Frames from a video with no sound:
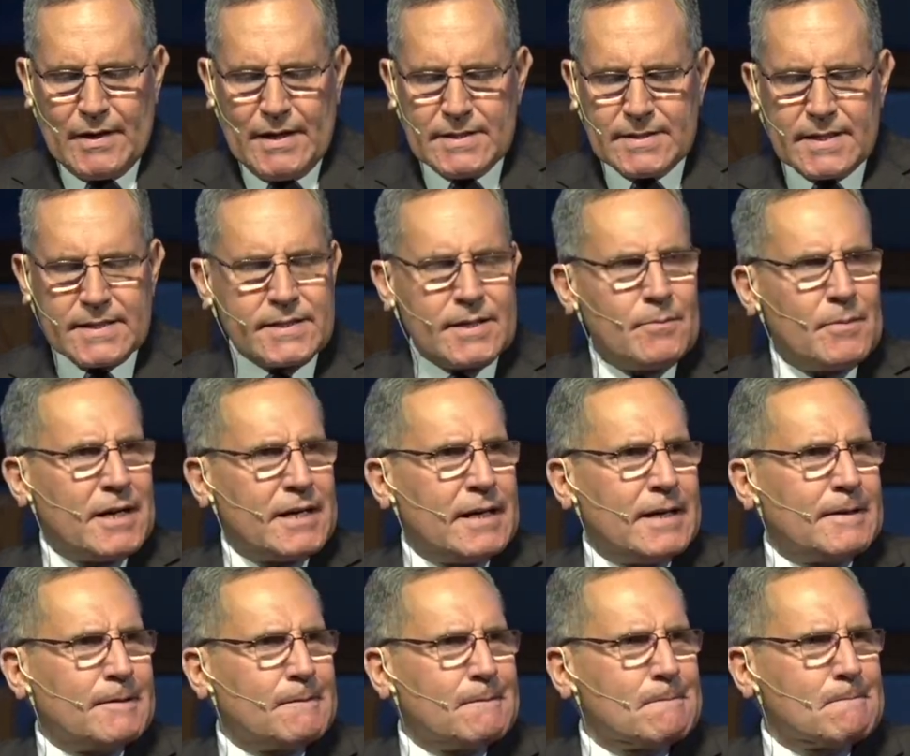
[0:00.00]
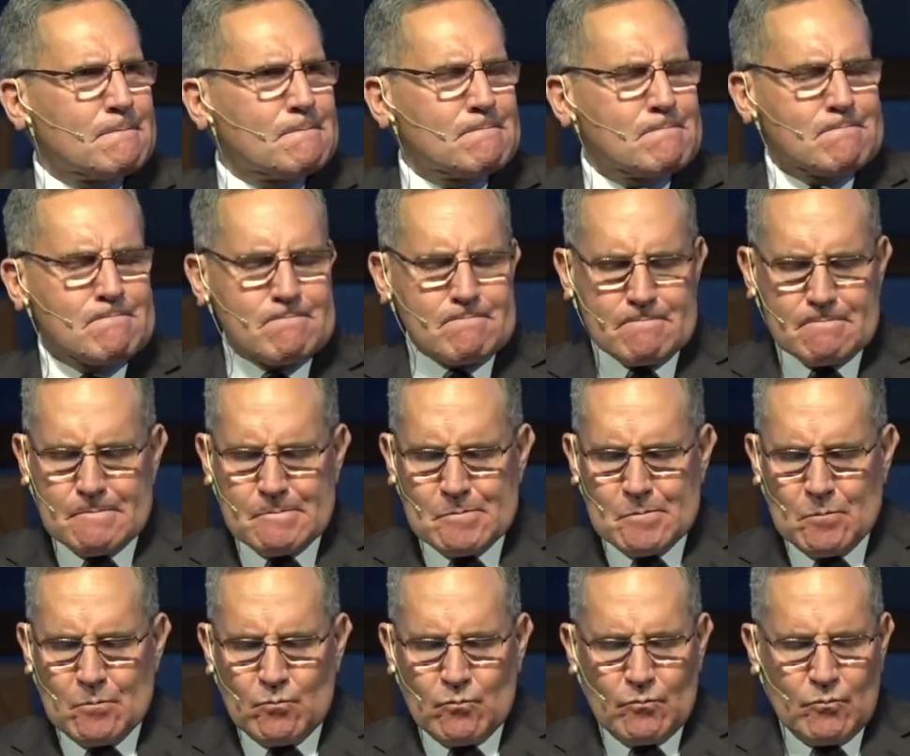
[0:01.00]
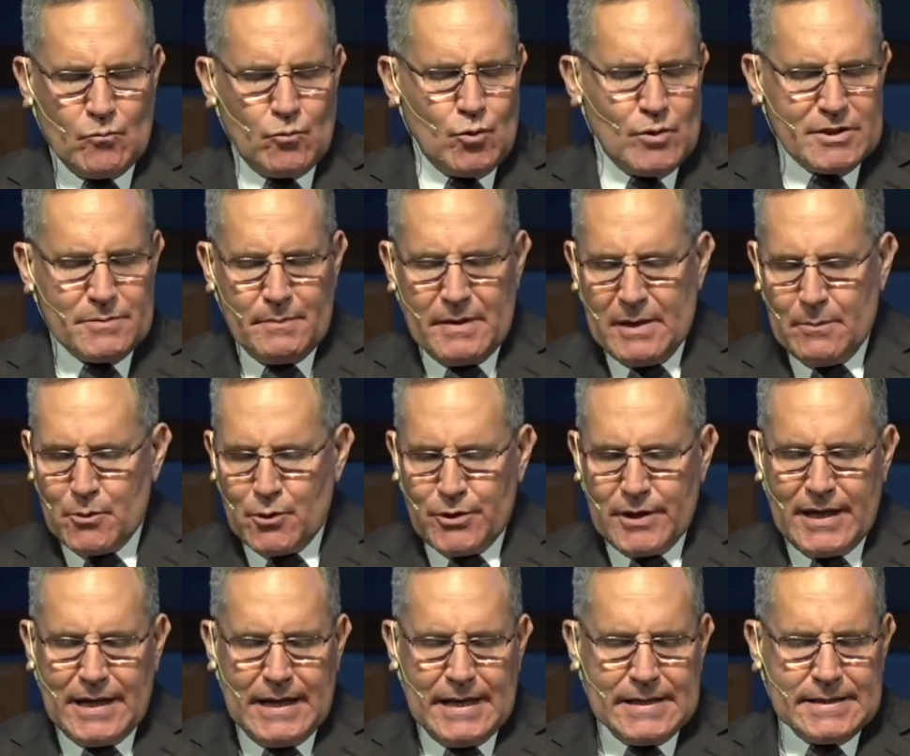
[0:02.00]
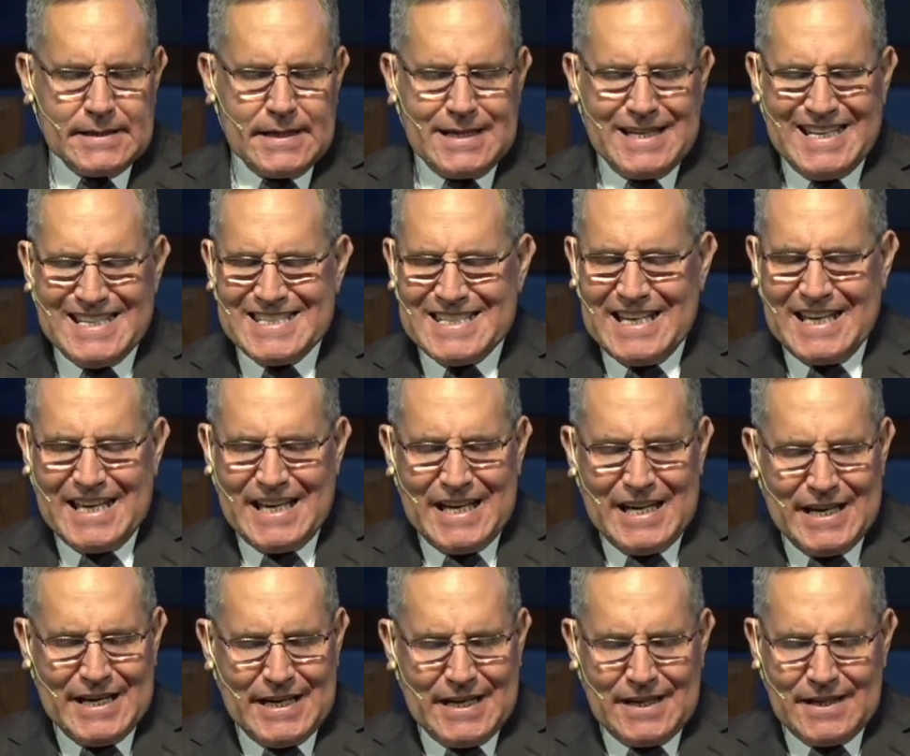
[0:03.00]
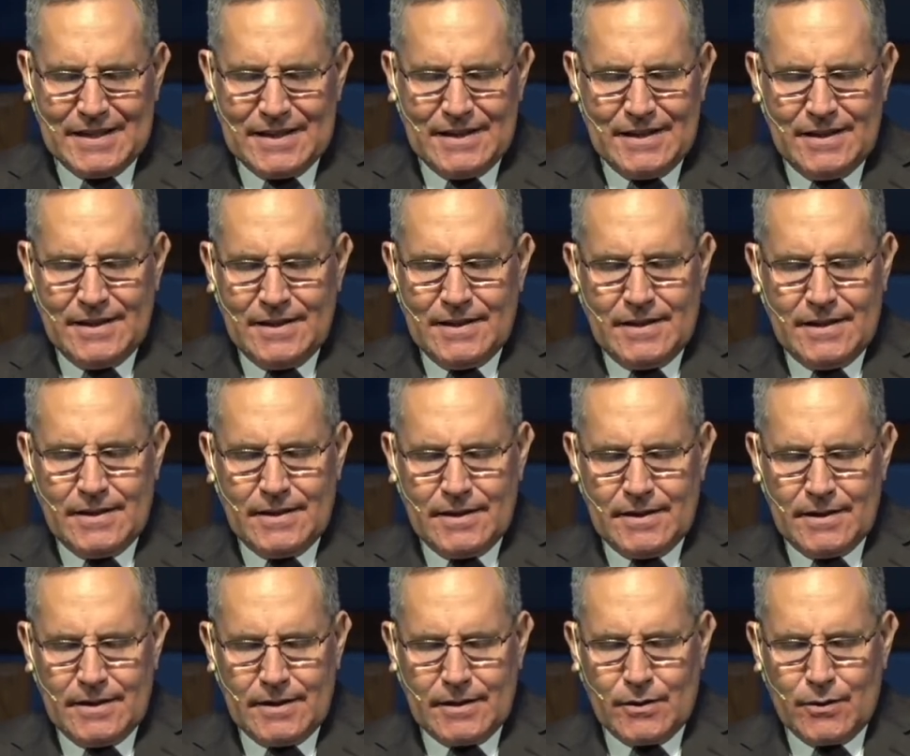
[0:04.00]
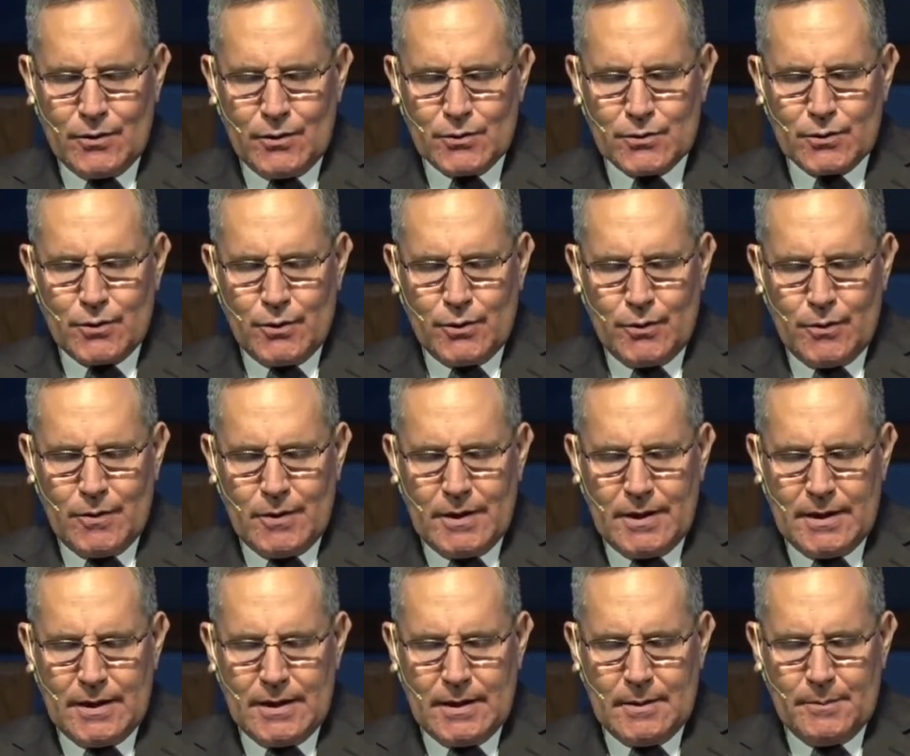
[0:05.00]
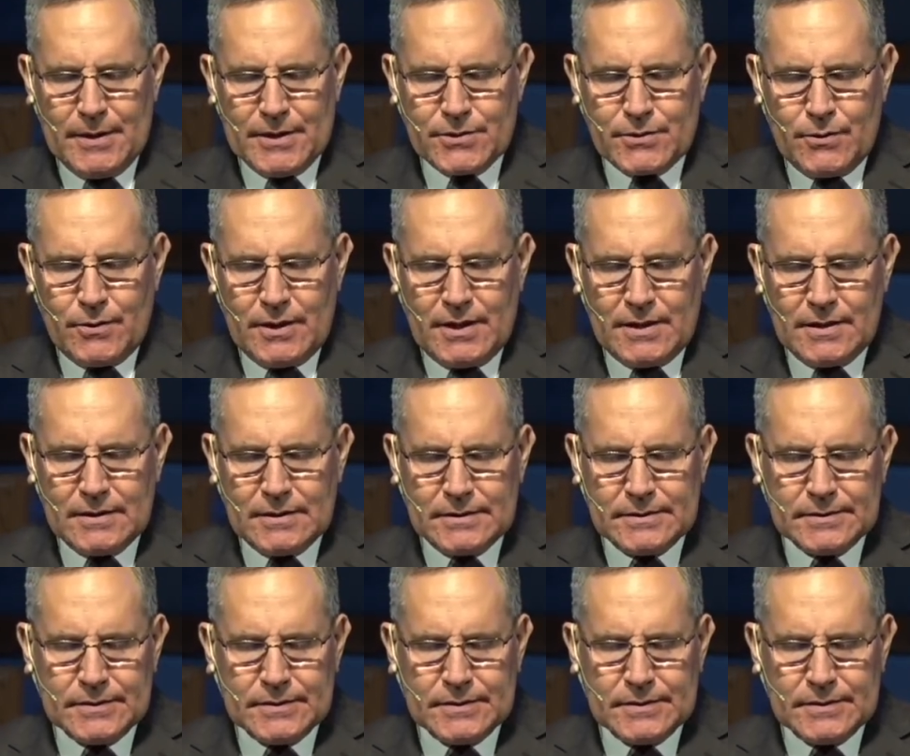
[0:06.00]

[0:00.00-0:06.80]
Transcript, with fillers: Esta semana no es miembro de iglesia, ni siquiera conozco yo a la persona.